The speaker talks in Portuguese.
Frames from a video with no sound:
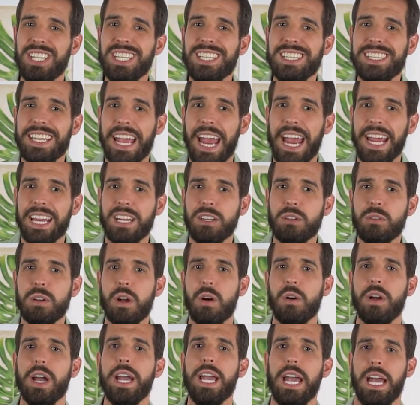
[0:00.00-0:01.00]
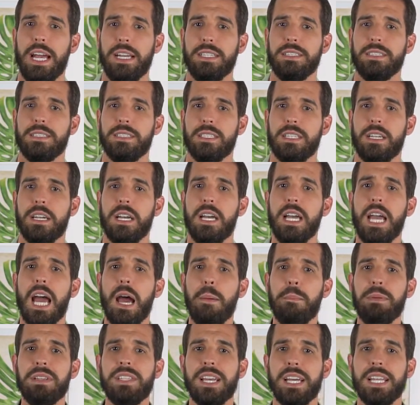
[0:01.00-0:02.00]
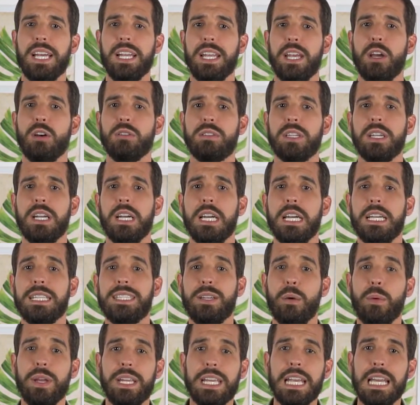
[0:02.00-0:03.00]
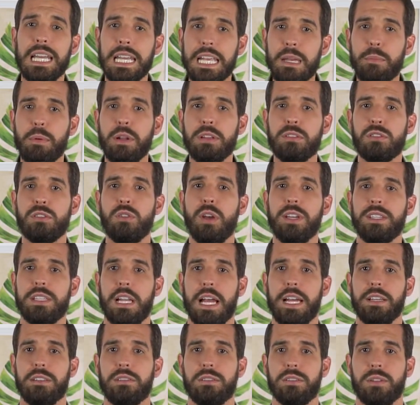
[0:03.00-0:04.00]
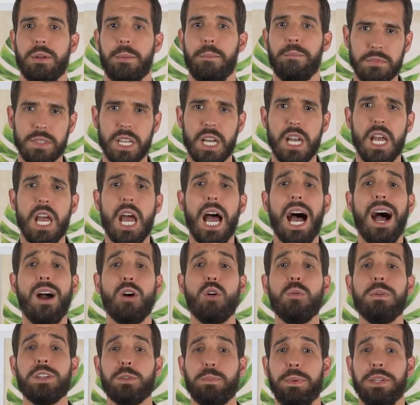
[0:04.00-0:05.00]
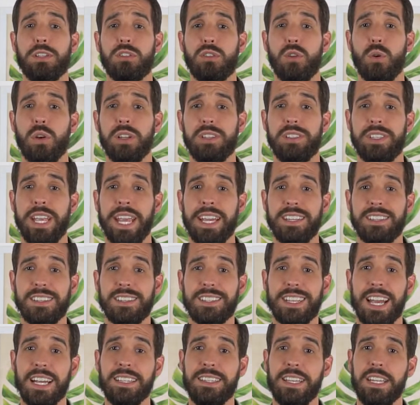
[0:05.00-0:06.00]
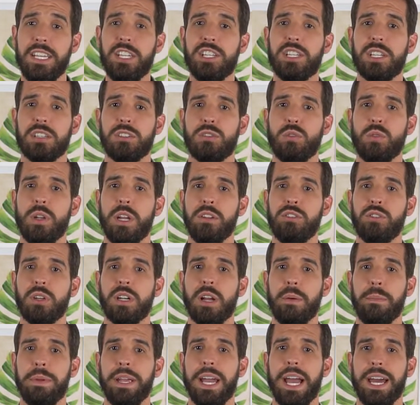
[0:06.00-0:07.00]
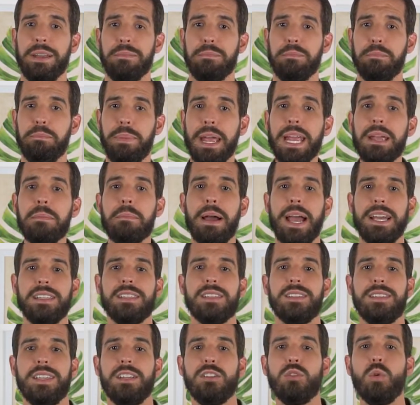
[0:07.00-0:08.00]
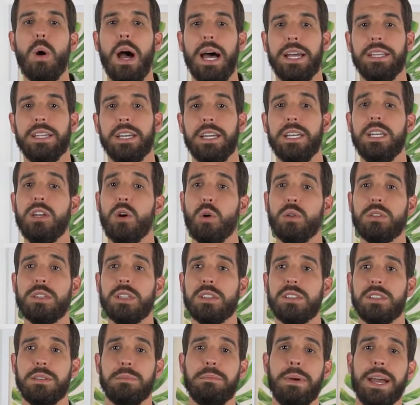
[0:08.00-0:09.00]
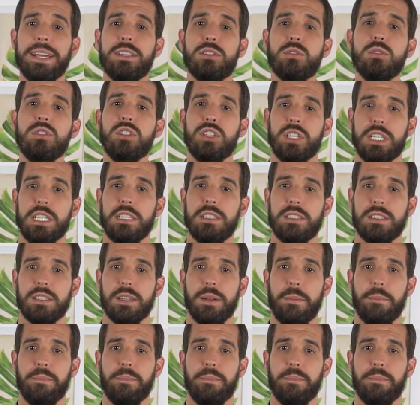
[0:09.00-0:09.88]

interna do calcanhar. A pisada neutra tem um equilíbrio entre os dois lados. Algumas pessoas têm essas características durante o caminhar bem mais acentuada e outras mais sutis.